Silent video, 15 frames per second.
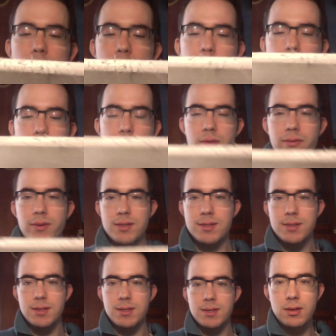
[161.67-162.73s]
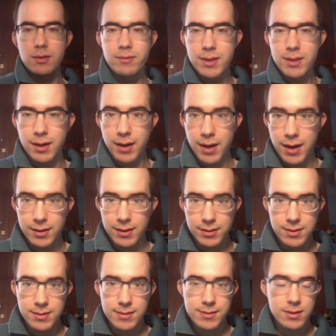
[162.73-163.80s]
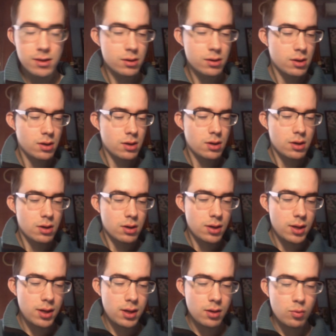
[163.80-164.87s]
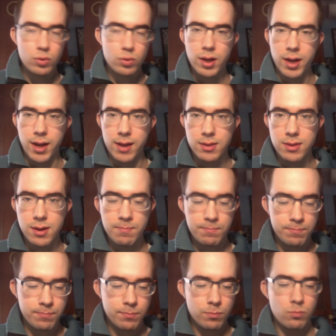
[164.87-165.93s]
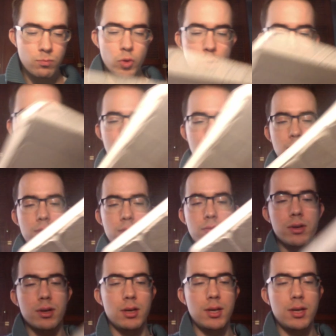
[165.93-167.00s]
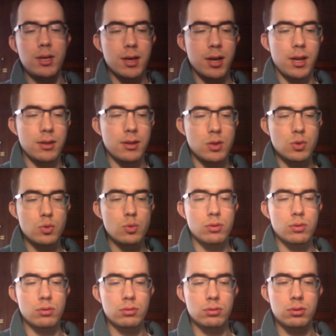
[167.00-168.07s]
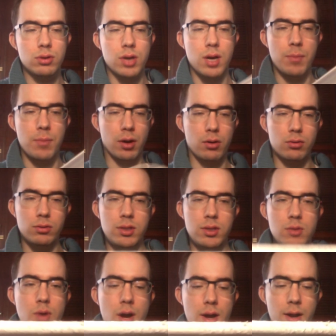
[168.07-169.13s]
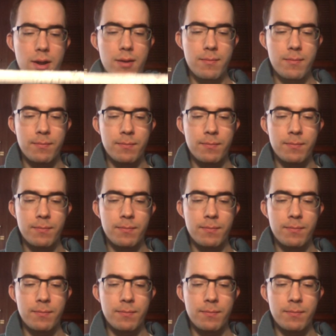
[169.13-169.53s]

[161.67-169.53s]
punti di stile di vita gratis e una renna. Dopodiché voi cliccherete su tocca per continuare